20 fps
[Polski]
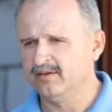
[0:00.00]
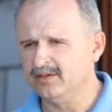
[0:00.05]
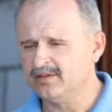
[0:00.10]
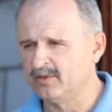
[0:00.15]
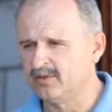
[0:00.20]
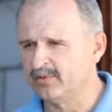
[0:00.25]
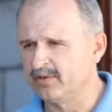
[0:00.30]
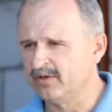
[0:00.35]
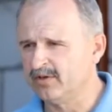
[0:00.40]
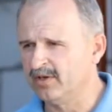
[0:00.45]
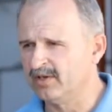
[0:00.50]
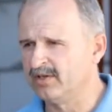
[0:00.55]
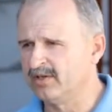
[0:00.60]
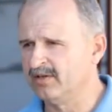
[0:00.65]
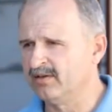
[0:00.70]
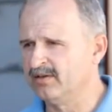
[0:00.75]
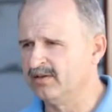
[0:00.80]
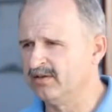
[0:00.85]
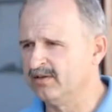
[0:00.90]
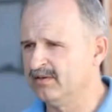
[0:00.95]
Jest to
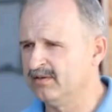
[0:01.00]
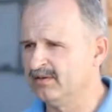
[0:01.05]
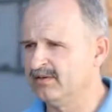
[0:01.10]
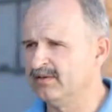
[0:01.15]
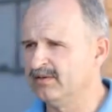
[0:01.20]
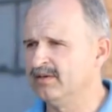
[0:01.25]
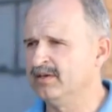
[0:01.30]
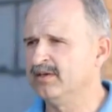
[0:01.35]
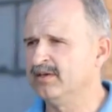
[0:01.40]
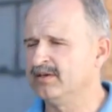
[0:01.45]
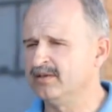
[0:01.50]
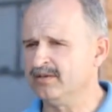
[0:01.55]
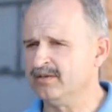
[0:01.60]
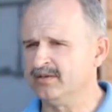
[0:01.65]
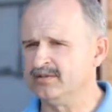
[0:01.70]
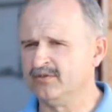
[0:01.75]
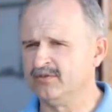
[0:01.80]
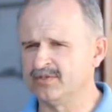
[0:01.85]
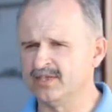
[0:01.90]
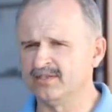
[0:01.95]
projekt e,
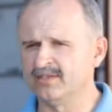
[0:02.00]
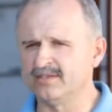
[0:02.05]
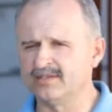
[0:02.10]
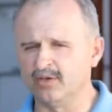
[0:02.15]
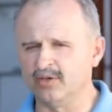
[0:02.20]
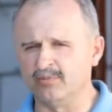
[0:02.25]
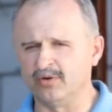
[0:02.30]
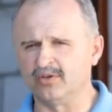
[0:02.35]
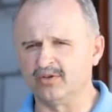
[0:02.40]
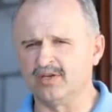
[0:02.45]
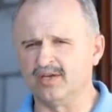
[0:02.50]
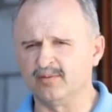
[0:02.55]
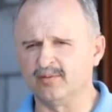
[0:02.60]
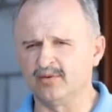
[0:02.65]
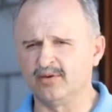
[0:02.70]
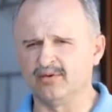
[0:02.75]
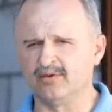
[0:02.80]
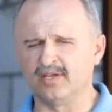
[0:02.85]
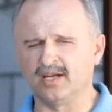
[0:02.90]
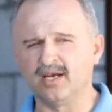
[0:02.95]
związany z
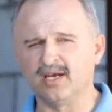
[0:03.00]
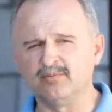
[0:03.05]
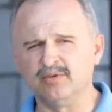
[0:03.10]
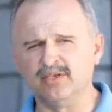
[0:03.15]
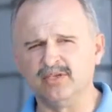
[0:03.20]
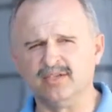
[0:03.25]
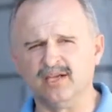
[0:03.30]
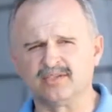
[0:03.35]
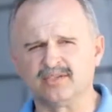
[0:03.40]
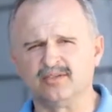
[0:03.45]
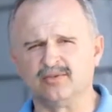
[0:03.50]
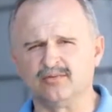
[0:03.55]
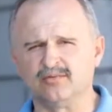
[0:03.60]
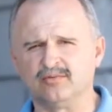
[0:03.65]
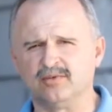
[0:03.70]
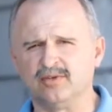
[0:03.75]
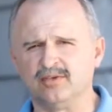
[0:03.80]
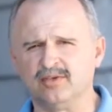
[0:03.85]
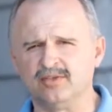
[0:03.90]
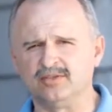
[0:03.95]
hipoterapią i
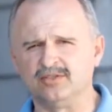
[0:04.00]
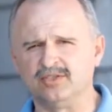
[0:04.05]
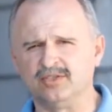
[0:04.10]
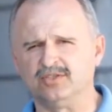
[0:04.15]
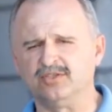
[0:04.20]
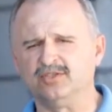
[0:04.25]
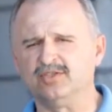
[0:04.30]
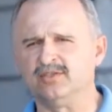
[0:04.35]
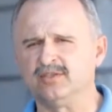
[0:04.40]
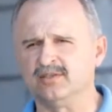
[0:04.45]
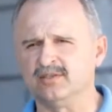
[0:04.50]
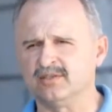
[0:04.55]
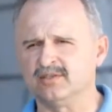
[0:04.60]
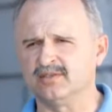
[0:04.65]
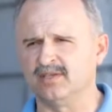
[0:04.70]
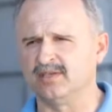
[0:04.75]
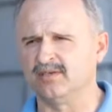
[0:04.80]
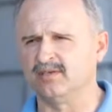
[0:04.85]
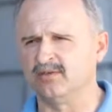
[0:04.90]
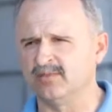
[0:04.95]
rehabilitacją e, dzieci
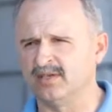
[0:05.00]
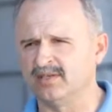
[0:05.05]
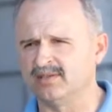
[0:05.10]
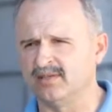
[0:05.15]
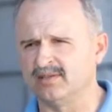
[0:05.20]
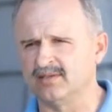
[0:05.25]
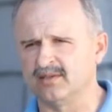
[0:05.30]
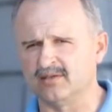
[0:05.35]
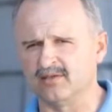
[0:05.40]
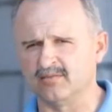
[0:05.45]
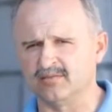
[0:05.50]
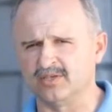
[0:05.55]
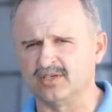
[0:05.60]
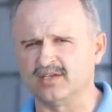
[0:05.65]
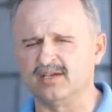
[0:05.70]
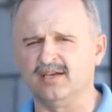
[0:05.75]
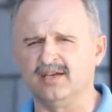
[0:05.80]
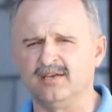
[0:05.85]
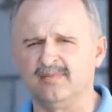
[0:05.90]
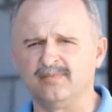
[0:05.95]
z terenu miasta
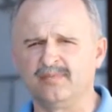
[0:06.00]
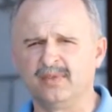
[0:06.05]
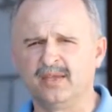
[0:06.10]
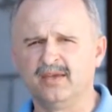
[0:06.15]
Tarnobrzega.